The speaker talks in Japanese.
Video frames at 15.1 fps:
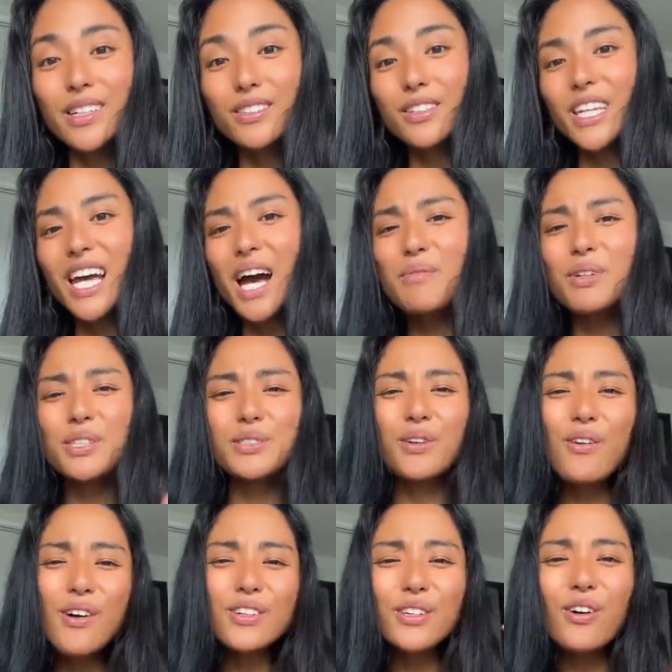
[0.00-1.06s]
それはもう
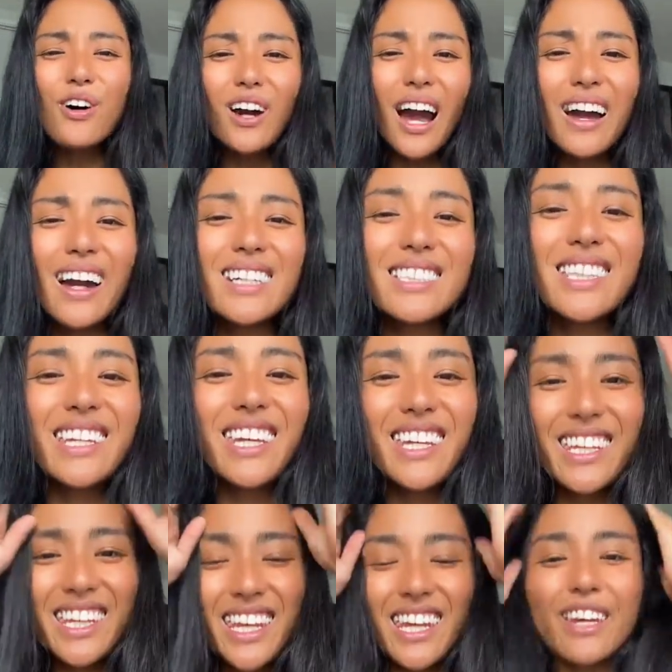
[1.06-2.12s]
脳、脳科学
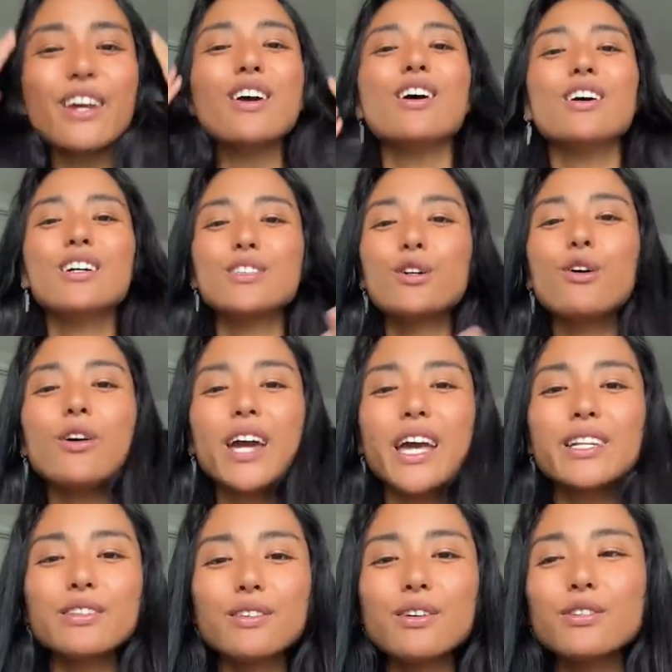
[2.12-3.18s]
的にそう
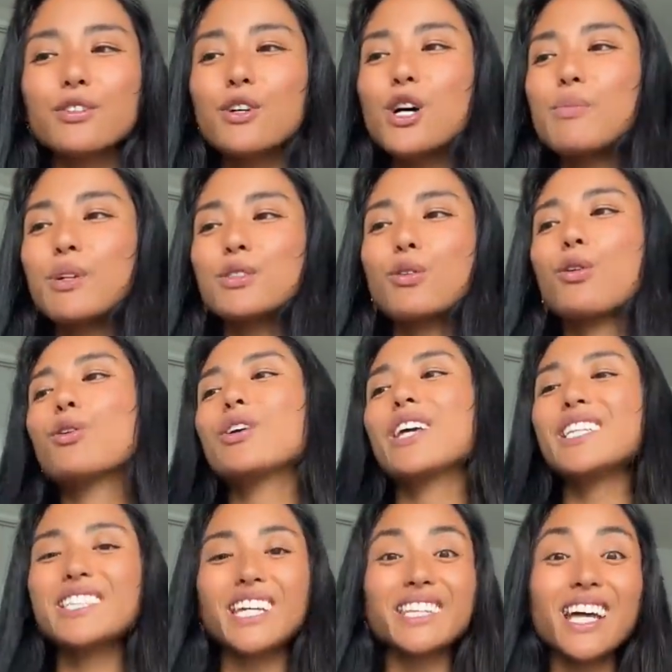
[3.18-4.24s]
やると脳もそうい
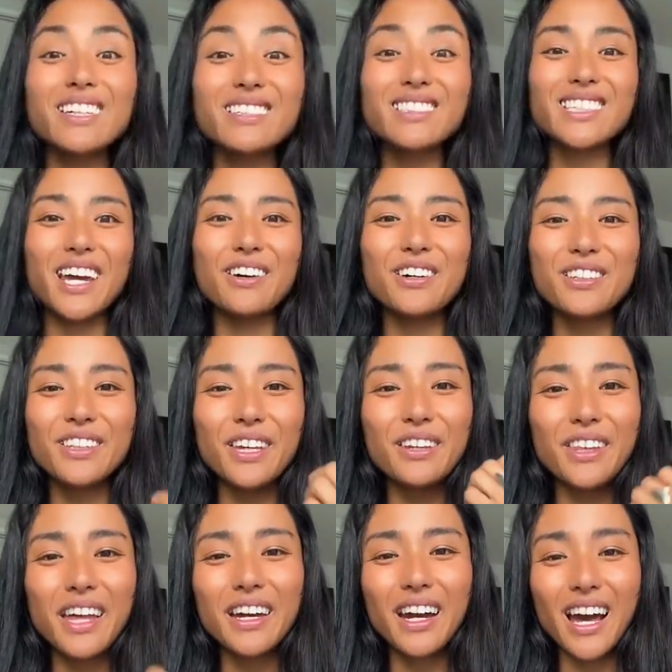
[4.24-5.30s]
う意識になるんだよって
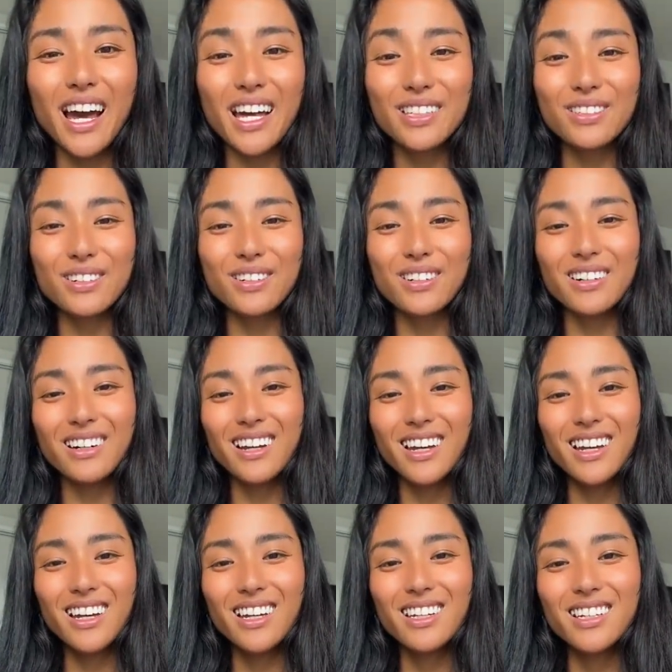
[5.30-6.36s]
いう、なんかあの
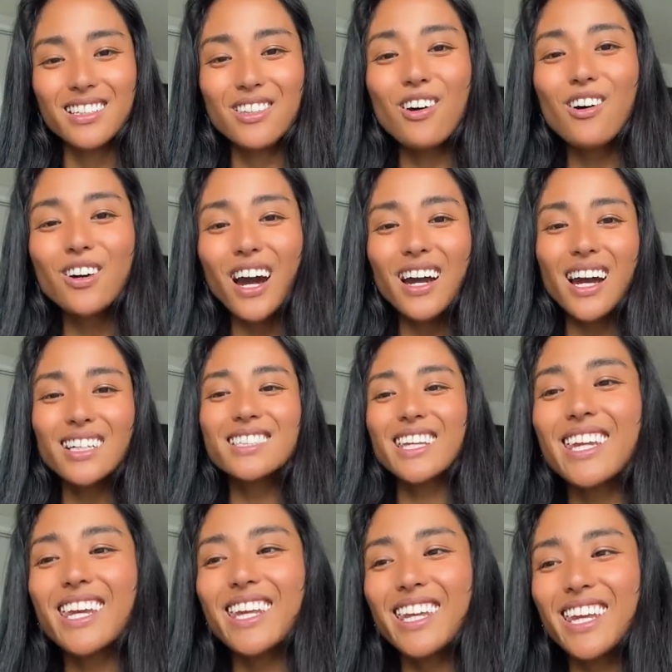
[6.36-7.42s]
脳科
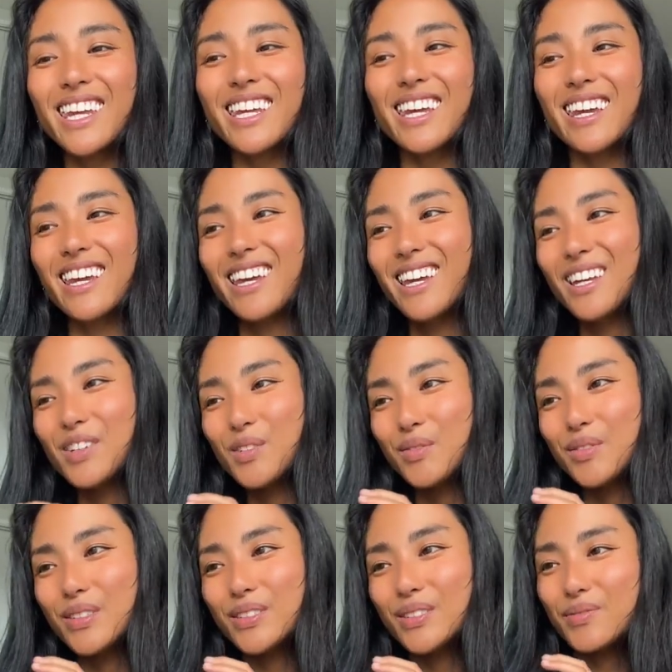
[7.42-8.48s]
的に
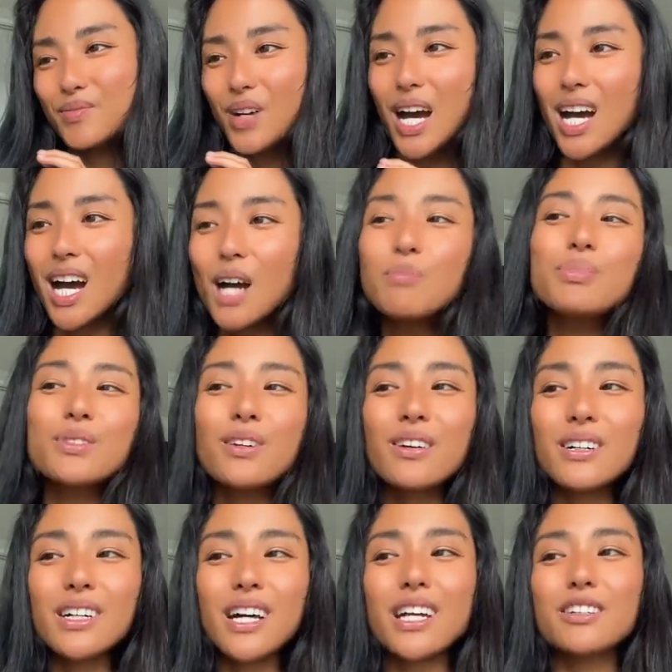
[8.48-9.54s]

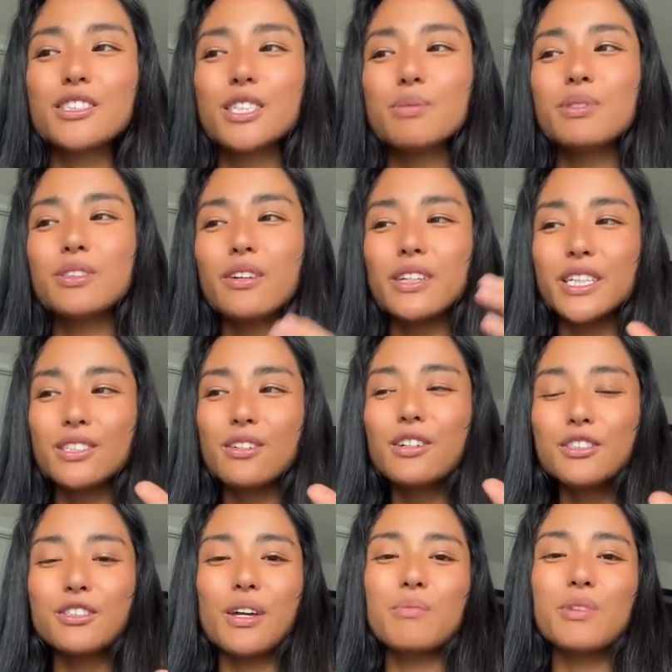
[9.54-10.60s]
アプロあの自分の理
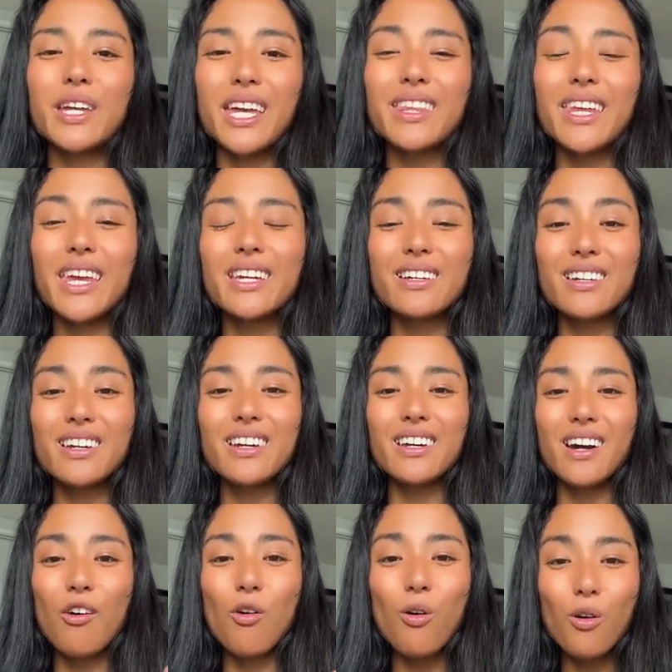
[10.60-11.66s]
想像へ向けていく
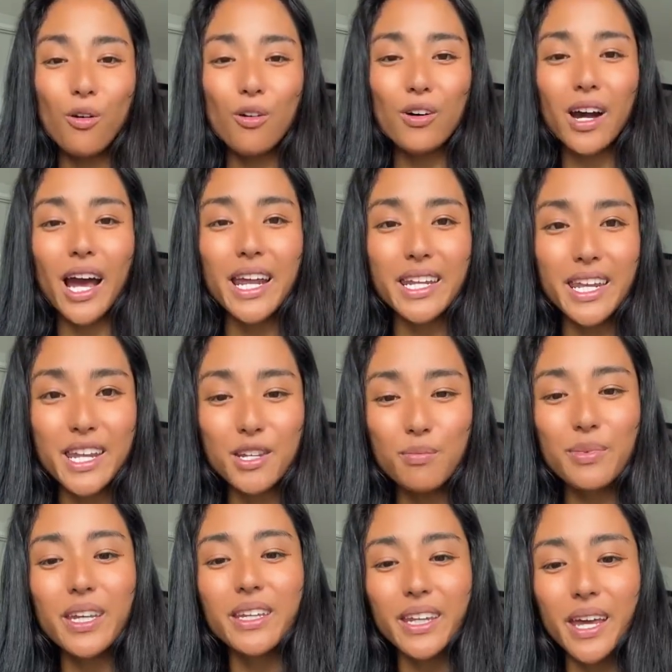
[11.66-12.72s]
方法が
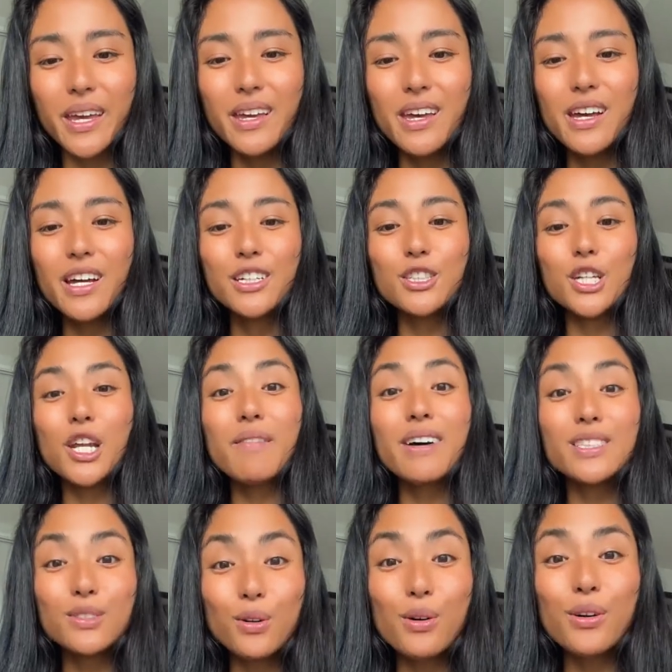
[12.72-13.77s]
エヌエルピー ね。それ
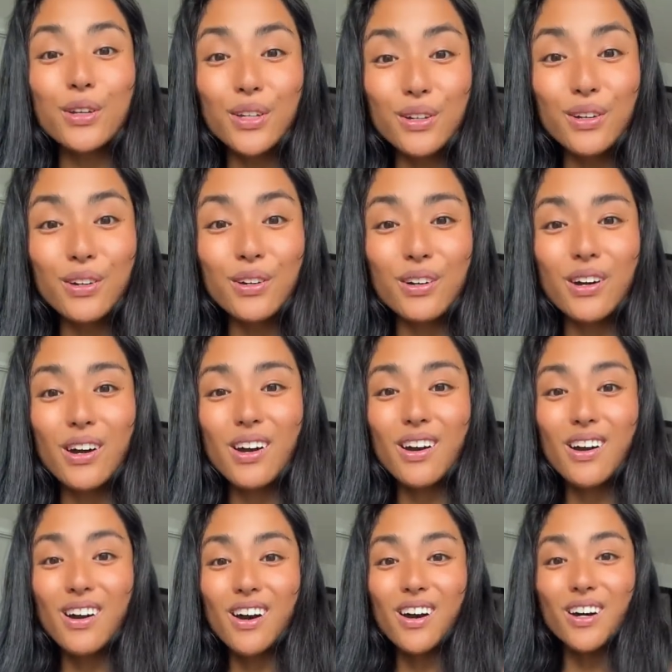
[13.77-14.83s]
はそういう
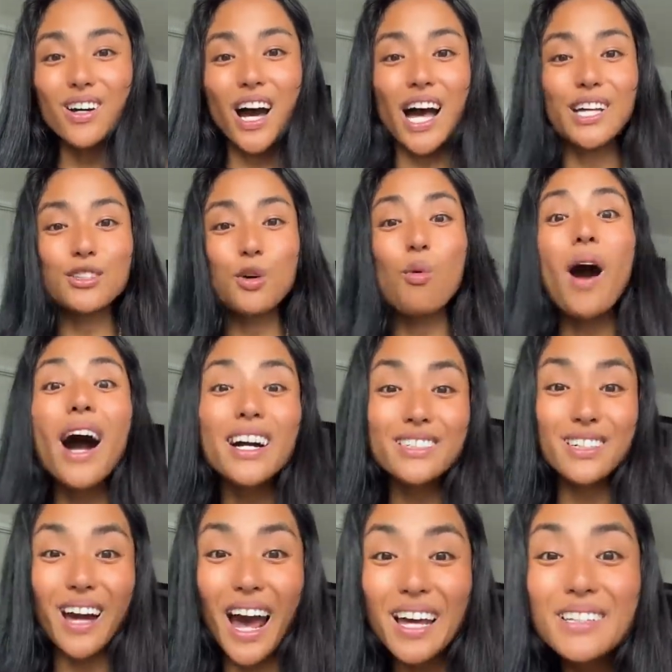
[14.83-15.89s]
あの
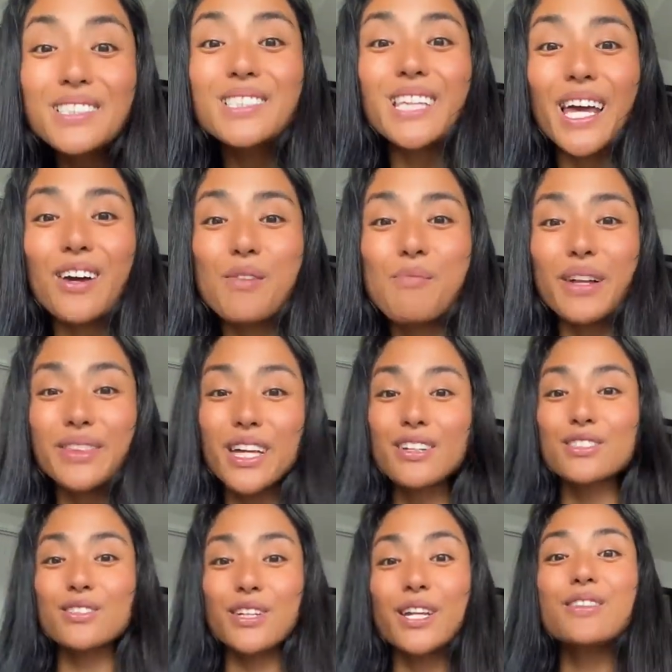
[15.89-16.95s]
ワークがあるんだよ。全
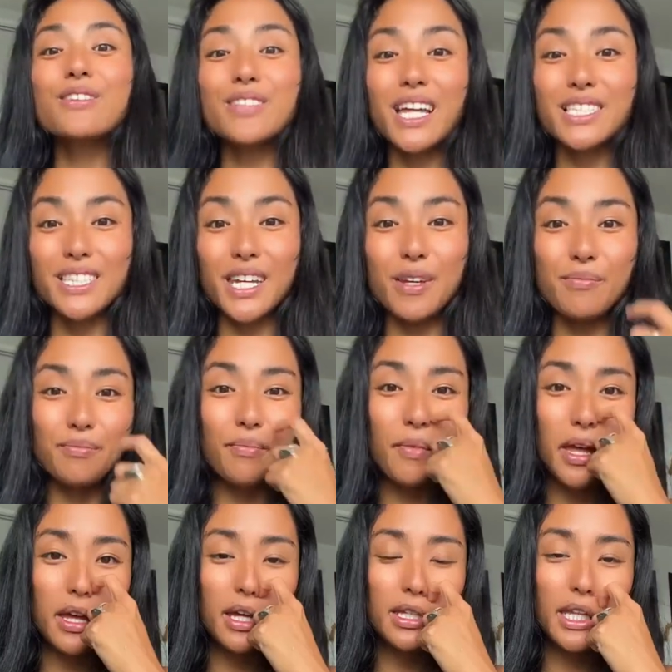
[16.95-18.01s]
くそれと同じ